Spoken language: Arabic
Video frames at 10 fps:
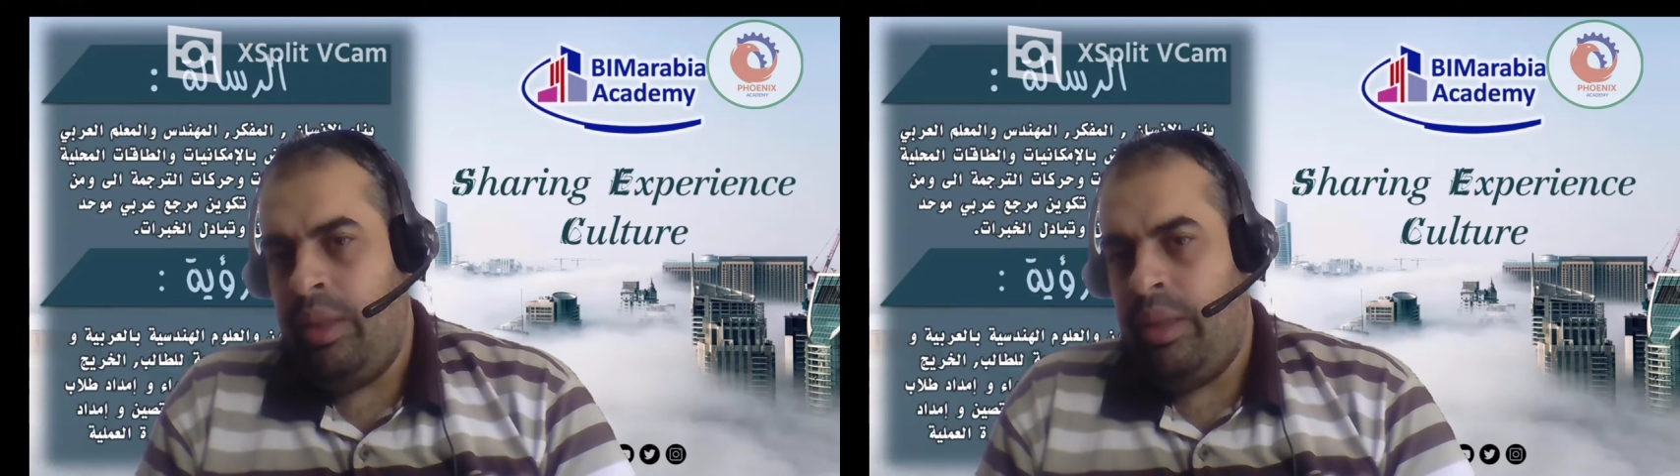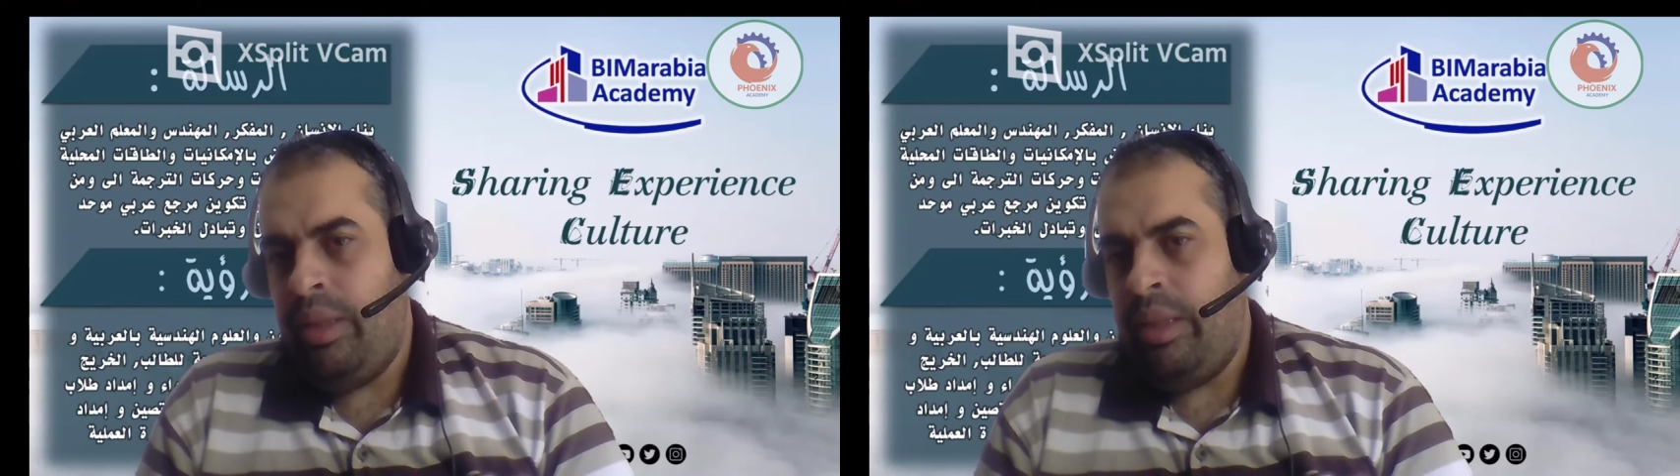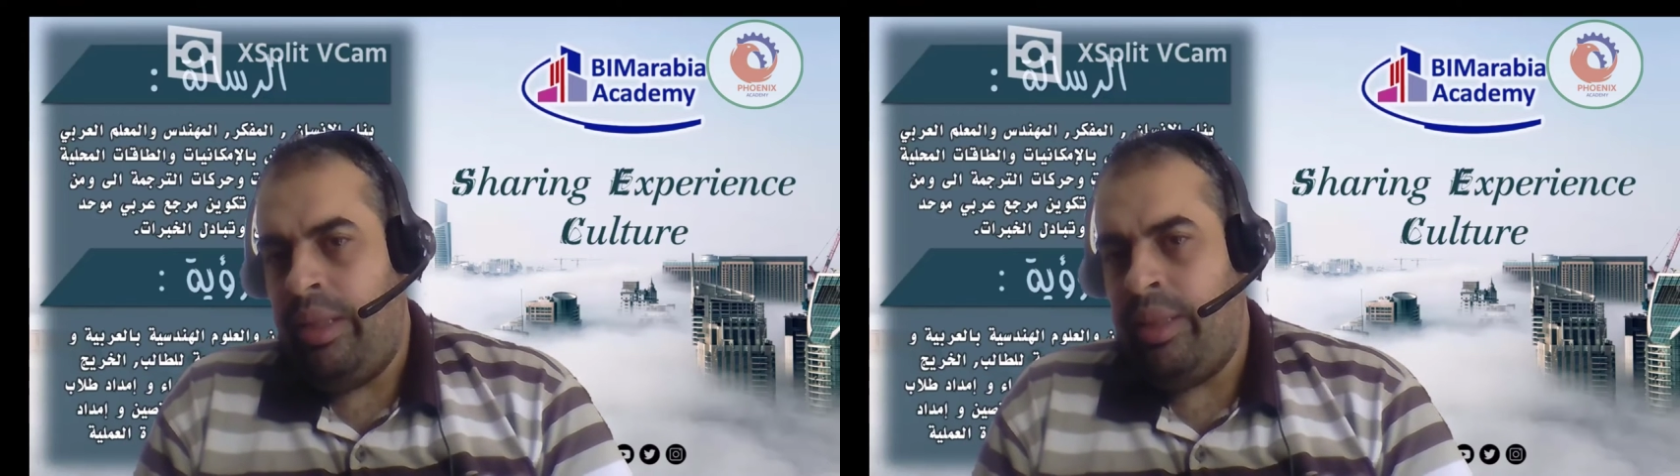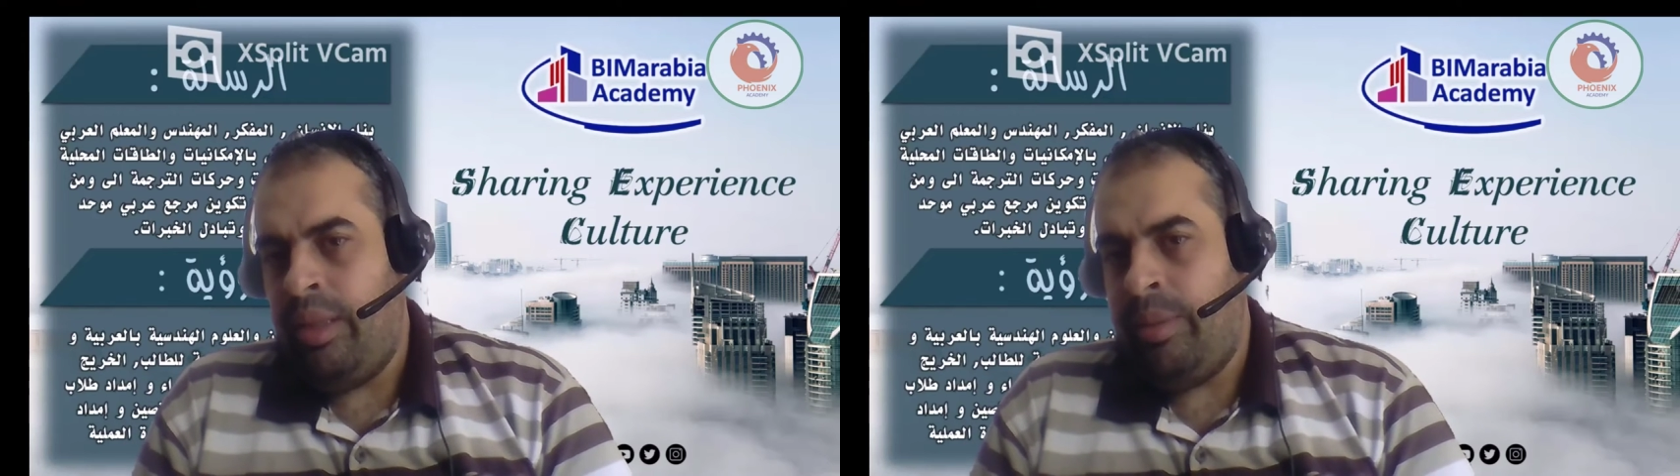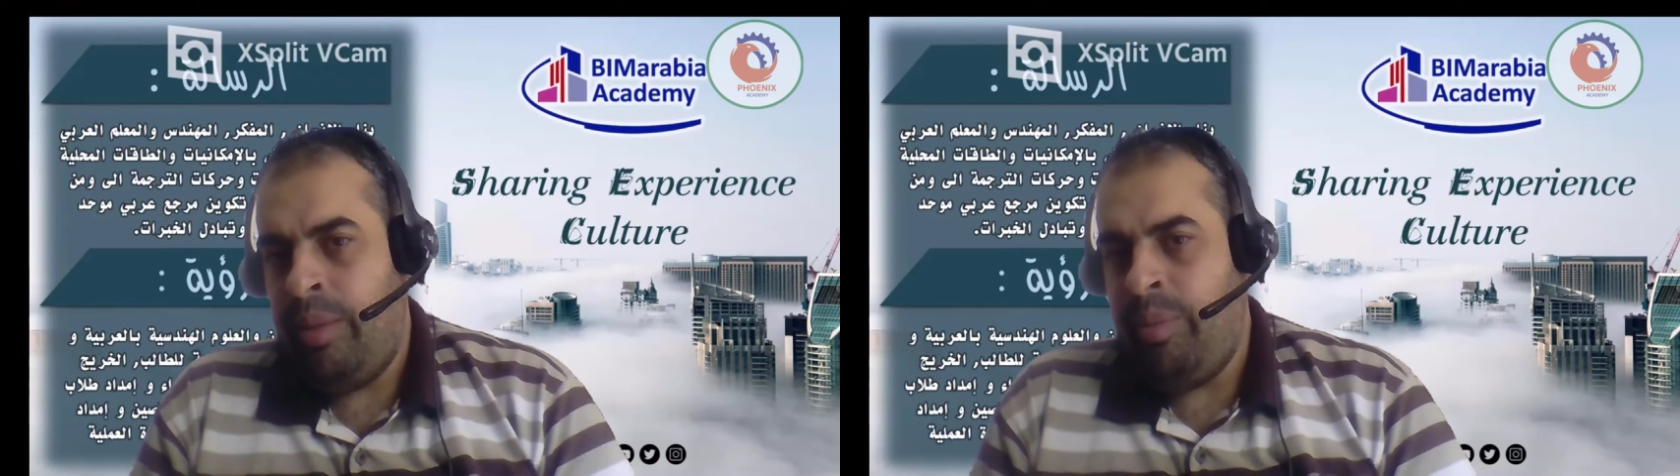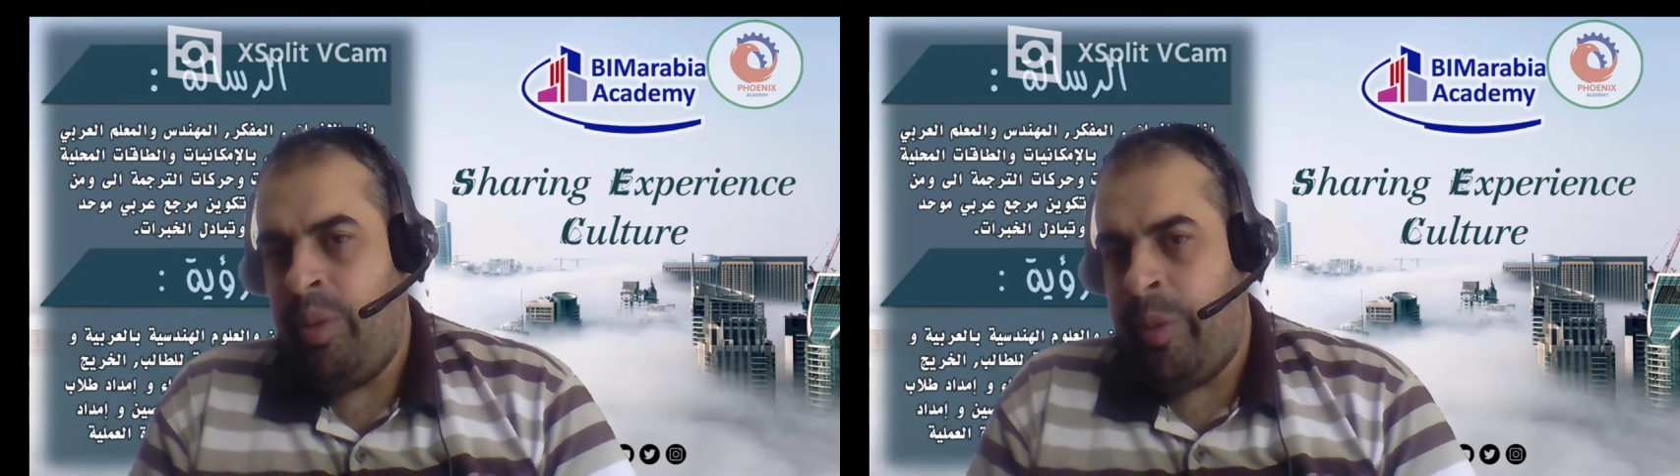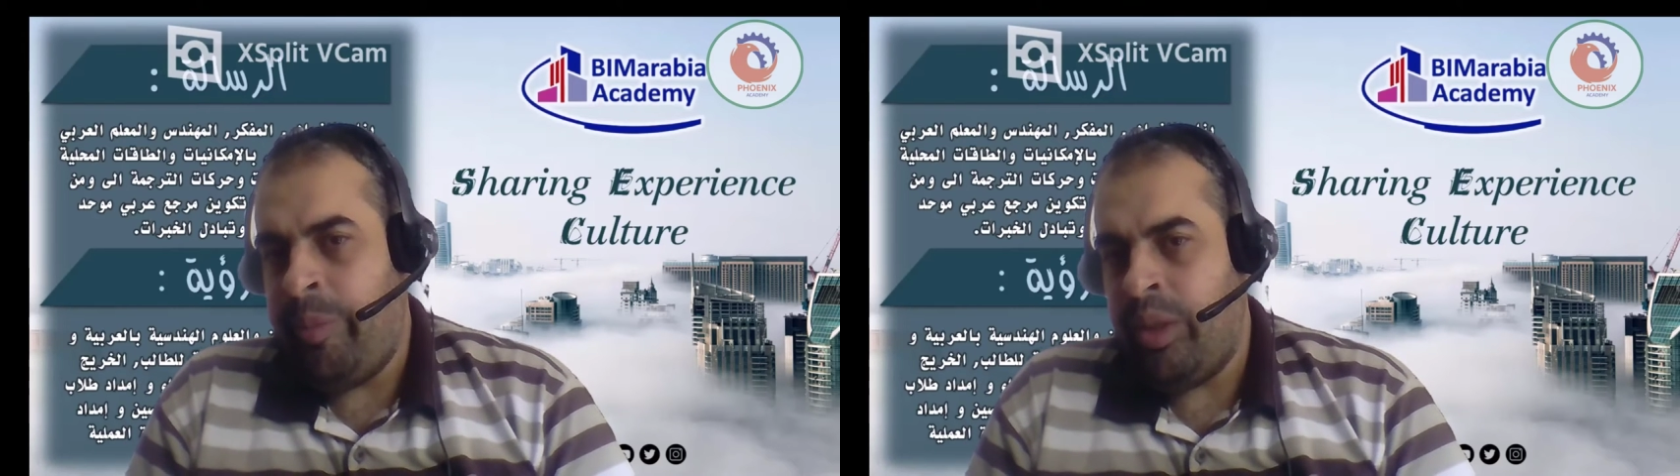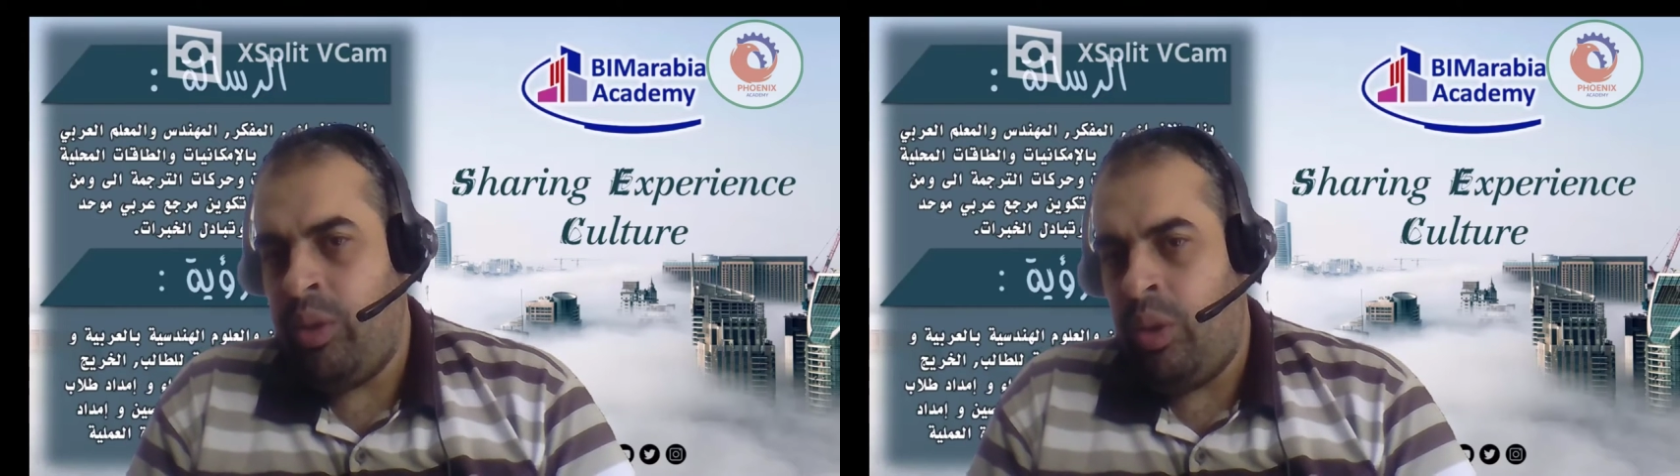الناس اللي بتحب البرمجات